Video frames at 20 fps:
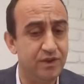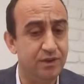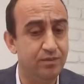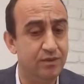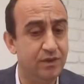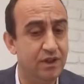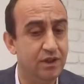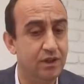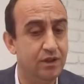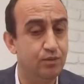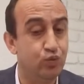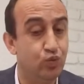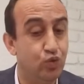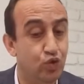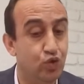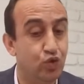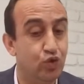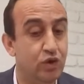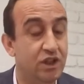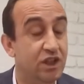şimdi
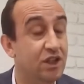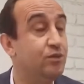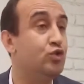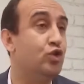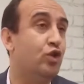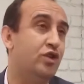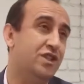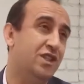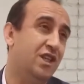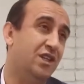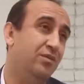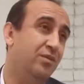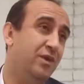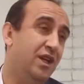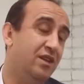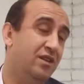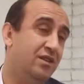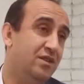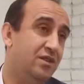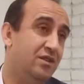bu 29 Ekim'e
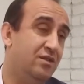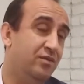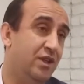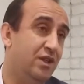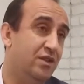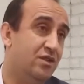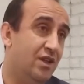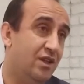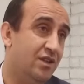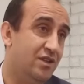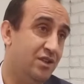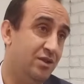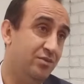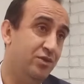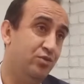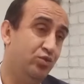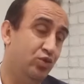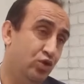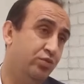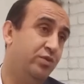yetiştirmeye
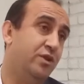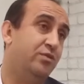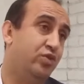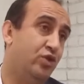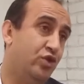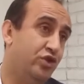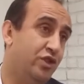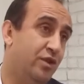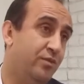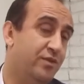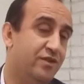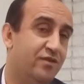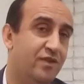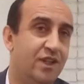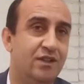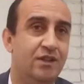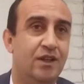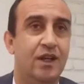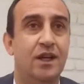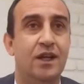çalıştığımız büyük bir projemiz
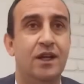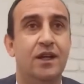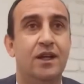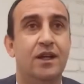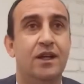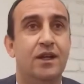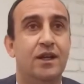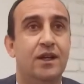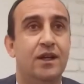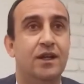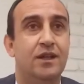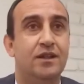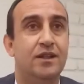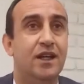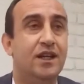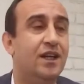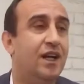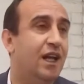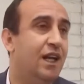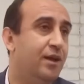var.
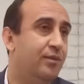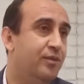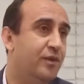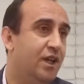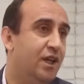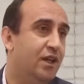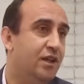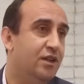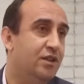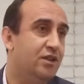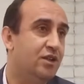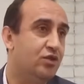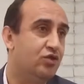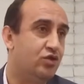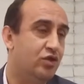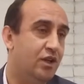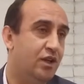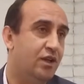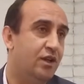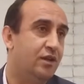Tek kalemde
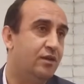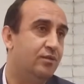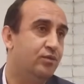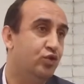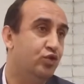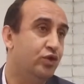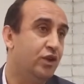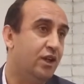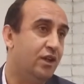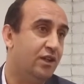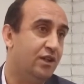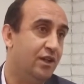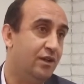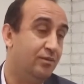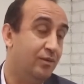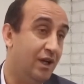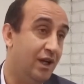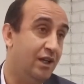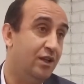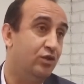İncesu'da bugüne kadar
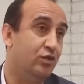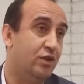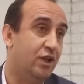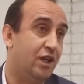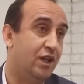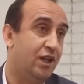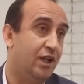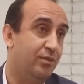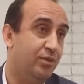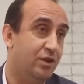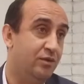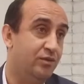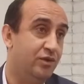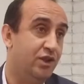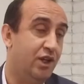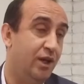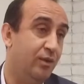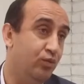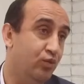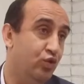mali olarak
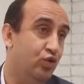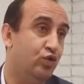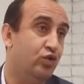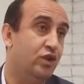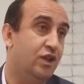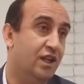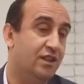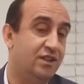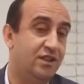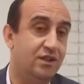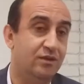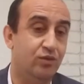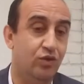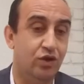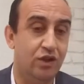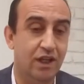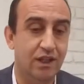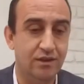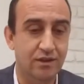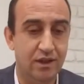yapılmış en büyük yatırım
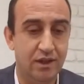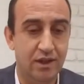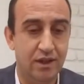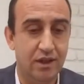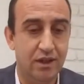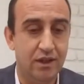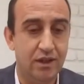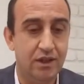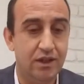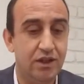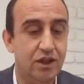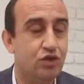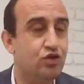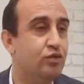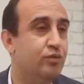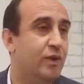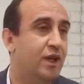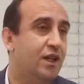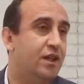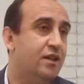olan
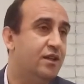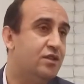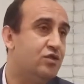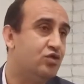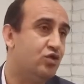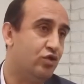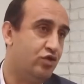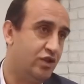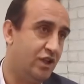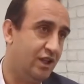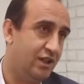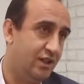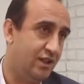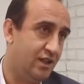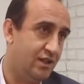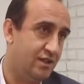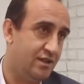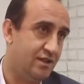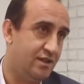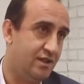İncesu Belediyesi sosyal
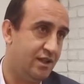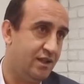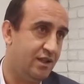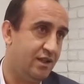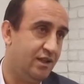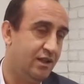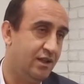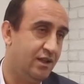tesisleri.